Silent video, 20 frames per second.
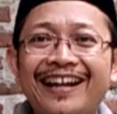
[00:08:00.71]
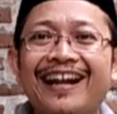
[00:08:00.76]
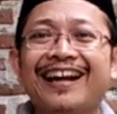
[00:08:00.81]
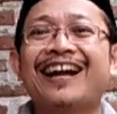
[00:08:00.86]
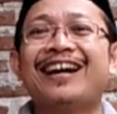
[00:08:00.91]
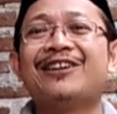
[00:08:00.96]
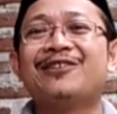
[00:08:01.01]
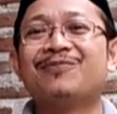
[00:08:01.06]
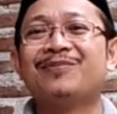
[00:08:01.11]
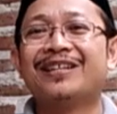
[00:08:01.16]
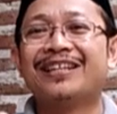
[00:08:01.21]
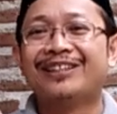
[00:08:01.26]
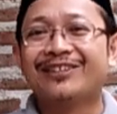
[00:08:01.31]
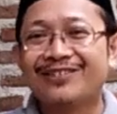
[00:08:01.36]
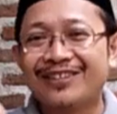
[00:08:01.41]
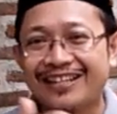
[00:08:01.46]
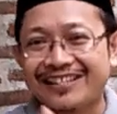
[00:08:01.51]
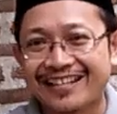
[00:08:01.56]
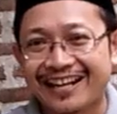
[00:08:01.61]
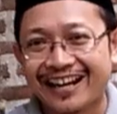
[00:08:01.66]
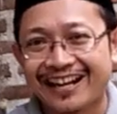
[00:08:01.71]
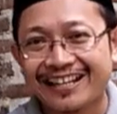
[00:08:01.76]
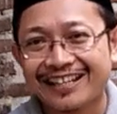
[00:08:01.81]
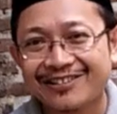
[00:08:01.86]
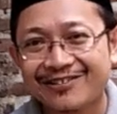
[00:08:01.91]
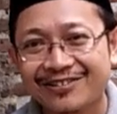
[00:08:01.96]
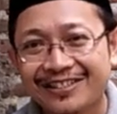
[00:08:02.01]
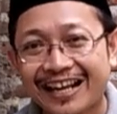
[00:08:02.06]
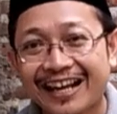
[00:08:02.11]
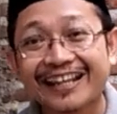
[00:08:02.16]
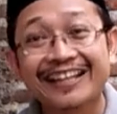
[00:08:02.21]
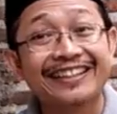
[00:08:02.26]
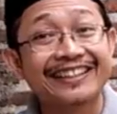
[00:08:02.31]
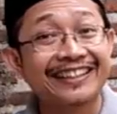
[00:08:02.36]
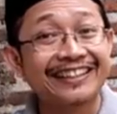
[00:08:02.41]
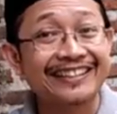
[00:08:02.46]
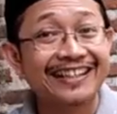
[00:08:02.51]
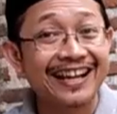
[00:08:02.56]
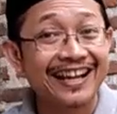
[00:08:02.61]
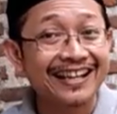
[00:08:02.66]
Nah, kalau begitu ya jangan hidungnya.
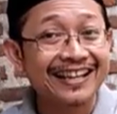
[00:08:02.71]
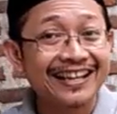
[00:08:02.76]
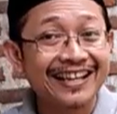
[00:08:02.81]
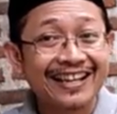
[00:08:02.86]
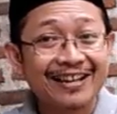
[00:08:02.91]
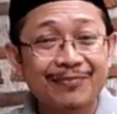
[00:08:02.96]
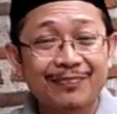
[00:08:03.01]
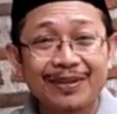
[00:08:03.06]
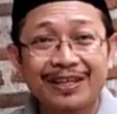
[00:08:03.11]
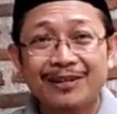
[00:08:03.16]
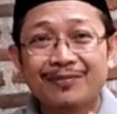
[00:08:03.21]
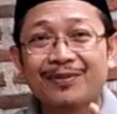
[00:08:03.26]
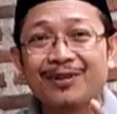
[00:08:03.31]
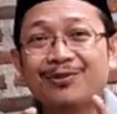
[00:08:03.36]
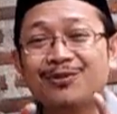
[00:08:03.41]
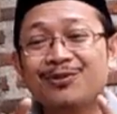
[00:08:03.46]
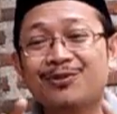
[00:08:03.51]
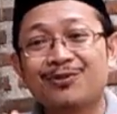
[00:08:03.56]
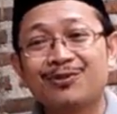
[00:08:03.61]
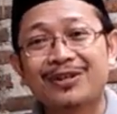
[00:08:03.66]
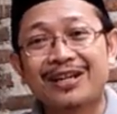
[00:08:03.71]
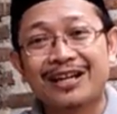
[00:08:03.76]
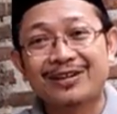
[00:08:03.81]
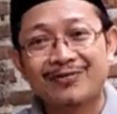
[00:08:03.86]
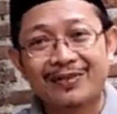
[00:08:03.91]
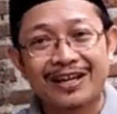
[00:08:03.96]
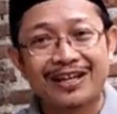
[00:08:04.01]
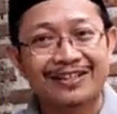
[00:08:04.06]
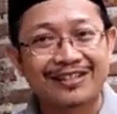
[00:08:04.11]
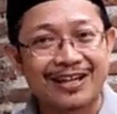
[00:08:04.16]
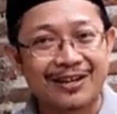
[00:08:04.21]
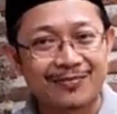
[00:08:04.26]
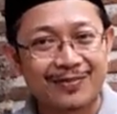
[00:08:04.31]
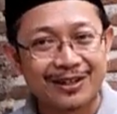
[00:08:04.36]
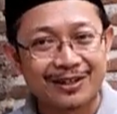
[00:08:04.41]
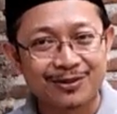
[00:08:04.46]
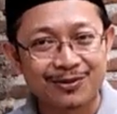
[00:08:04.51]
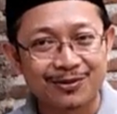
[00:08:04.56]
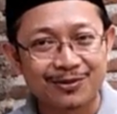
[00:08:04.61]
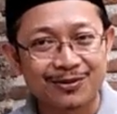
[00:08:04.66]
Intinya ingin menunjukkan wahai
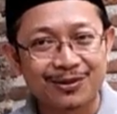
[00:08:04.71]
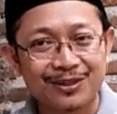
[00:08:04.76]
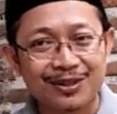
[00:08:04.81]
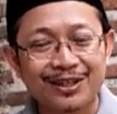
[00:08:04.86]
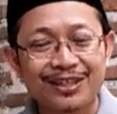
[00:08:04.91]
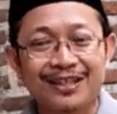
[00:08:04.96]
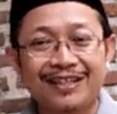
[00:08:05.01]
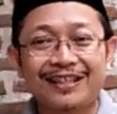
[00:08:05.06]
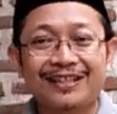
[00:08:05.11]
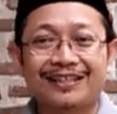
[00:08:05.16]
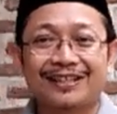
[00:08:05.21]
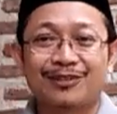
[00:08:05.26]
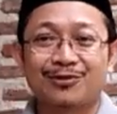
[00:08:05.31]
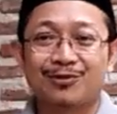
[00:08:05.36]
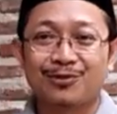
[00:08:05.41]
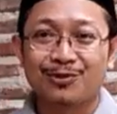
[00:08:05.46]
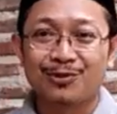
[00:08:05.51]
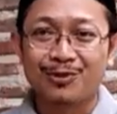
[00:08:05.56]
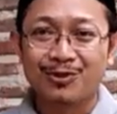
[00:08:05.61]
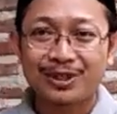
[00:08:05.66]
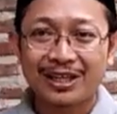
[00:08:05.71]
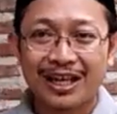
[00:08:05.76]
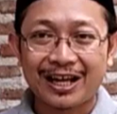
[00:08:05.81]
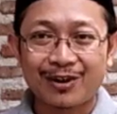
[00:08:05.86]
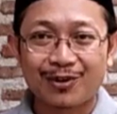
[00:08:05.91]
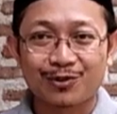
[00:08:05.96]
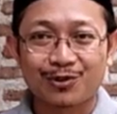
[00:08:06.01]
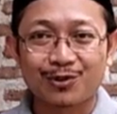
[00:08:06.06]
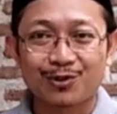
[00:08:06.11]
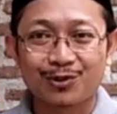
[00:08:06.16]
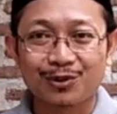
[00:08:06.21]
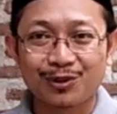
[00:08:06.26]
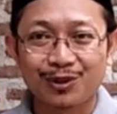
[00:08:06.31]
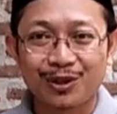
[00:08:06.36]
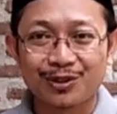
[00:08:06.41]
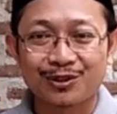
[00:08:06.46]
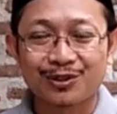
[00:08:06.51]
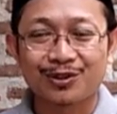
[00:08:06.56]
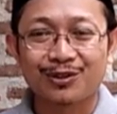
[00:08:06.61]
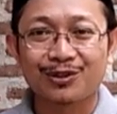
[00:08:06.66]
sahabatku, Sesungguhnya
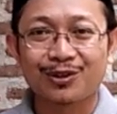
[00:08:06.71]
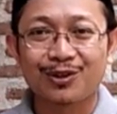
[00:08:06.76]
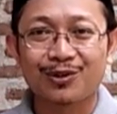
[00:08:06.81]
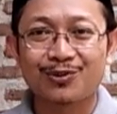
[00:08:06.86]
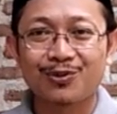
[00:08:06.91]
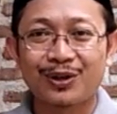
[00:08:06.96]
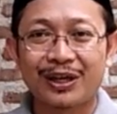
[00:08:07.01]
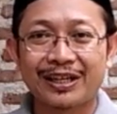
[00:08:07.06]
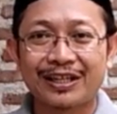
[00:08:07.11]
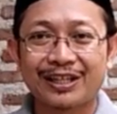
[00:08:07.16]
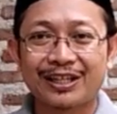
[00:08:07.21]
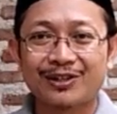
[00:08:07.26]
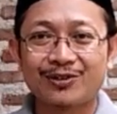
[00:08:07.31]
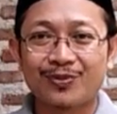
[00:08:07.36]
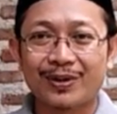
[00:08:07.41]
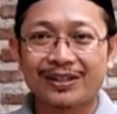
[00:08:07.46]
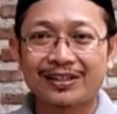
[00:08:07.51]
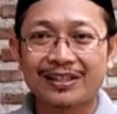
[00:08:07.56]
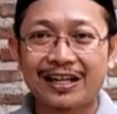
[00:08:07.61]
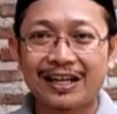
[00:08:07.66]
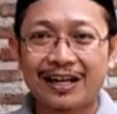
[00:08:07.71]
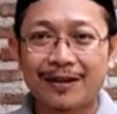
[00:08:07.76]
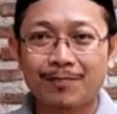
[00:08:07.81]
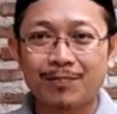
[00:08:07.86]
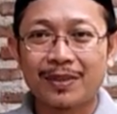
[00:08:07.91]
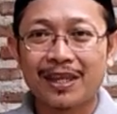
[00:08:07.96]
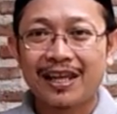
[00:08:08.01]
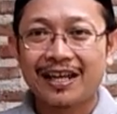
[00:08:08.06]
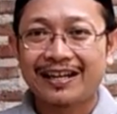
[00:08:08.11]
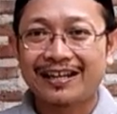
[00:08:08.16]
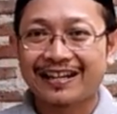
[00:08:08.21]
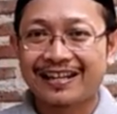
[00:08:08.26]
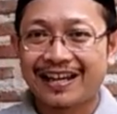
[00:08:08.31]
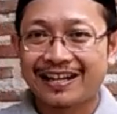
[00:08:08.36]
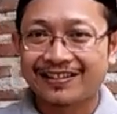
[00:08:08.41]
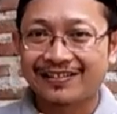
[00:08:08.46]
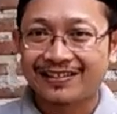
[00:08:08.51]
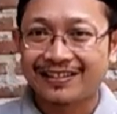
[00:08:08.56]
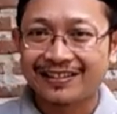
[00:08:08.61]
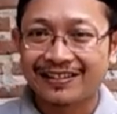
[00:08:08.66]
Rasulullah Shallallahu Alaihi Wasallam
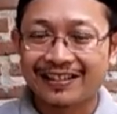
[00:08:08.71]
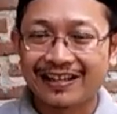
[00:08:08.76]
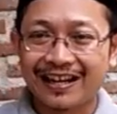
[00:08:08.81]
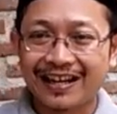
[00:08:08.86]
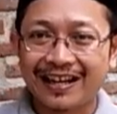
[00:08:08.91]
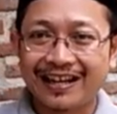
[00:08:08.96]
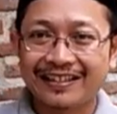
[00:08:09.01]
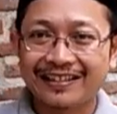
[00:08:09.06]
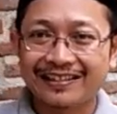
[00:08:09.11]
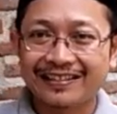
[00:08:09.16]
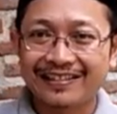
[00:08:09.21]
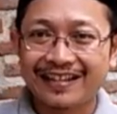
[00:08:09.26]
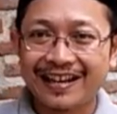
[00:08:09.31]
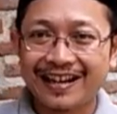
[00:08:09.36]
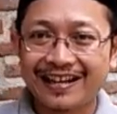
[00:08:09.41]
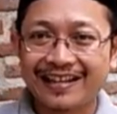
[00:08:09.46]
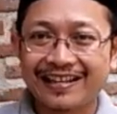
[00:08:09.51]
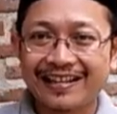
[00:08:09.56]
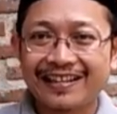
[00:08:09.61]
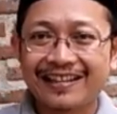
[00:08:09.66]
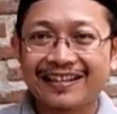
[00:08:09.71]
dengan Siti Aisyah